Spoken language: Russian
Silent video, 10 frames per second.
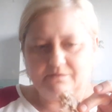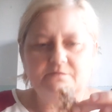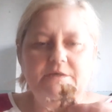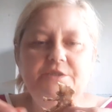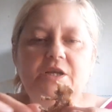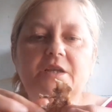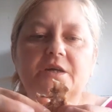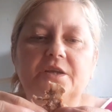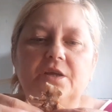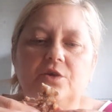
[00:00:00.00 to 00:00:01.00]
в
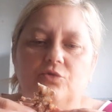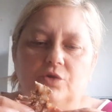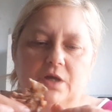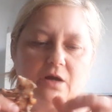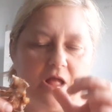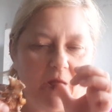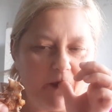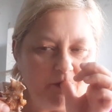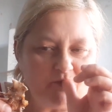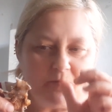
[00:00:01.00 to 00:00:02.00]
отдельных регионах.
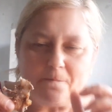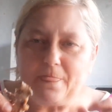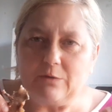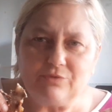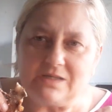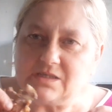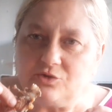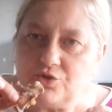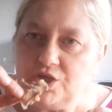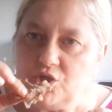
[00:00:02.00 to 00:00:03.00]
У нас
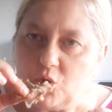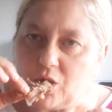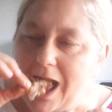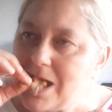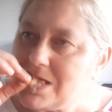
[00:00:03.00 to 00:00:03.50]
оно не идет.